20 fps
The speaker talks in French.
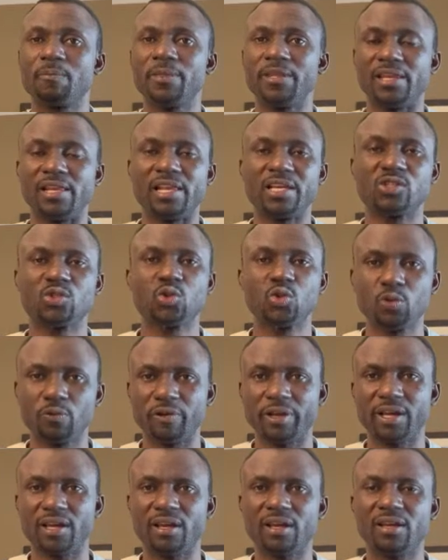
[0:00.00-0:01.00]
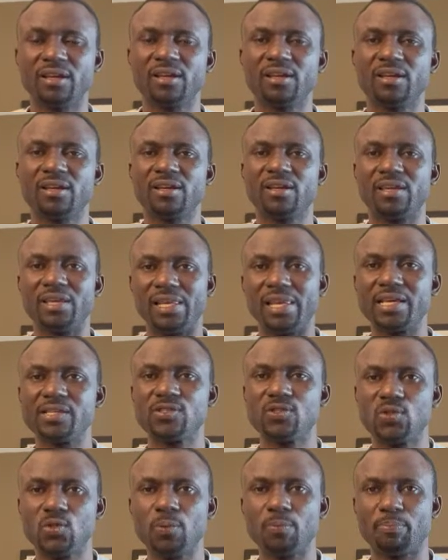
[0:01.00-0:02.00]
Il est souverain, il est
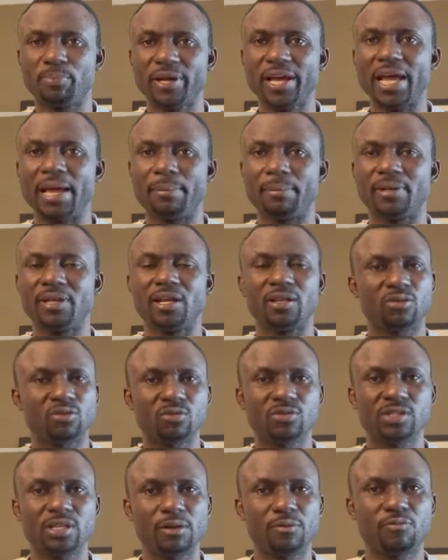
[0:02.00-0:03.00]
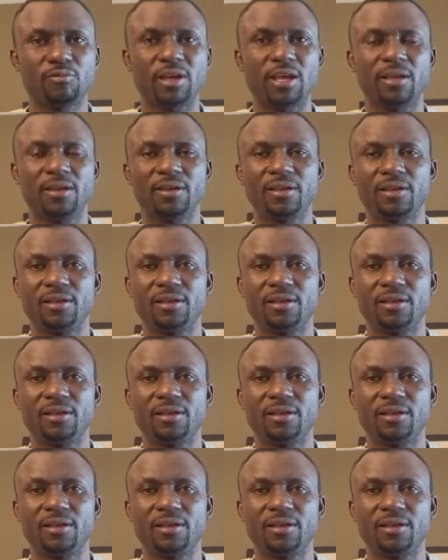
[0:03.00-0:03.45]
suprême dans tout ce qu'il fait.